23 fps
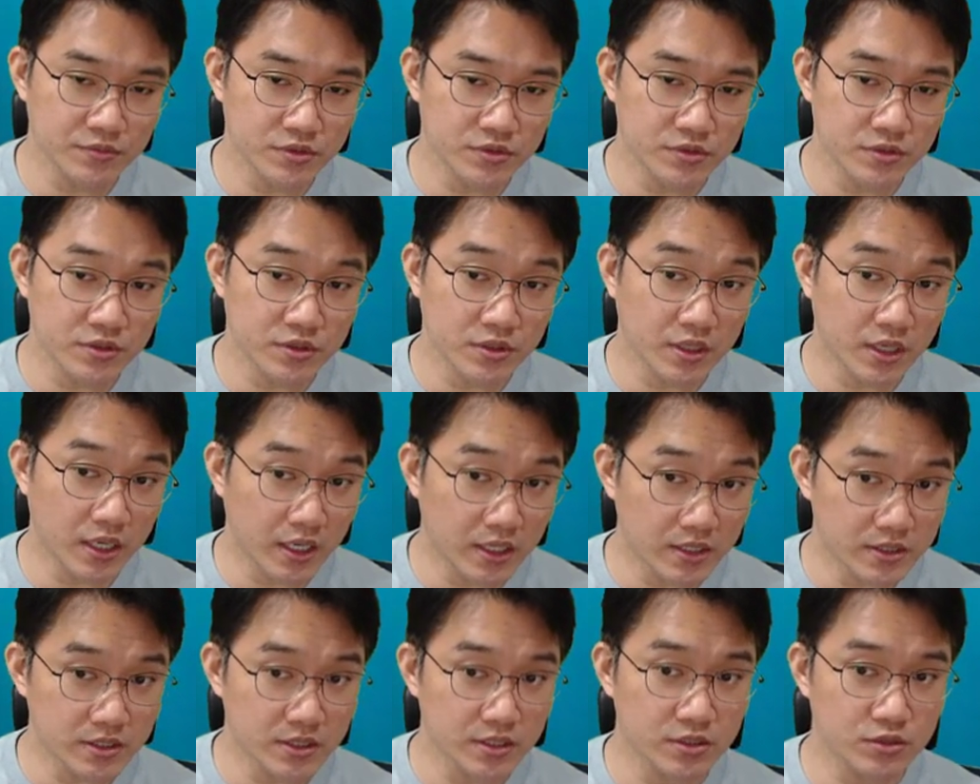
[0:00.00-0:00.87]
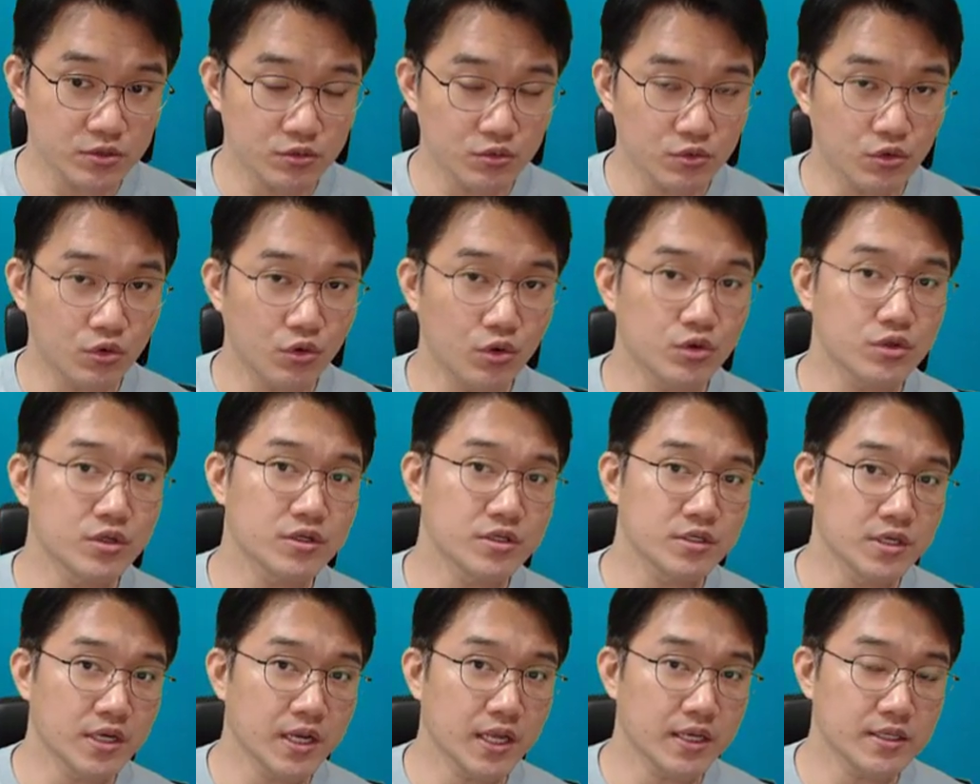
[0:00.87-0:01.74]
분들까지 좀
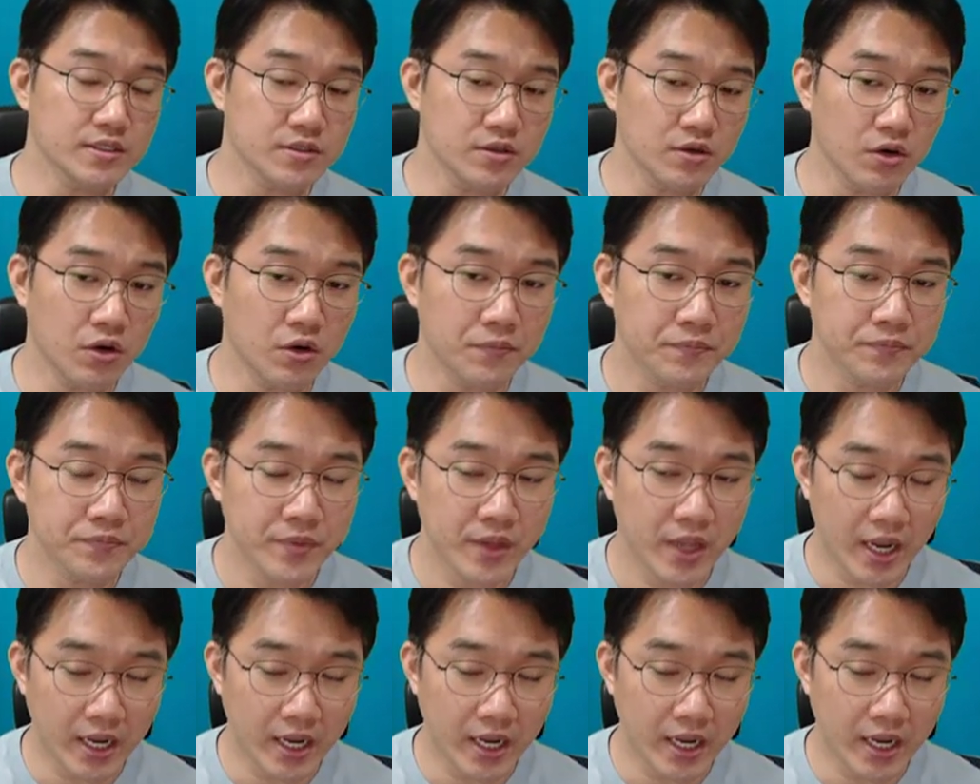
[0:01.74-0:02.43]
고려를 해서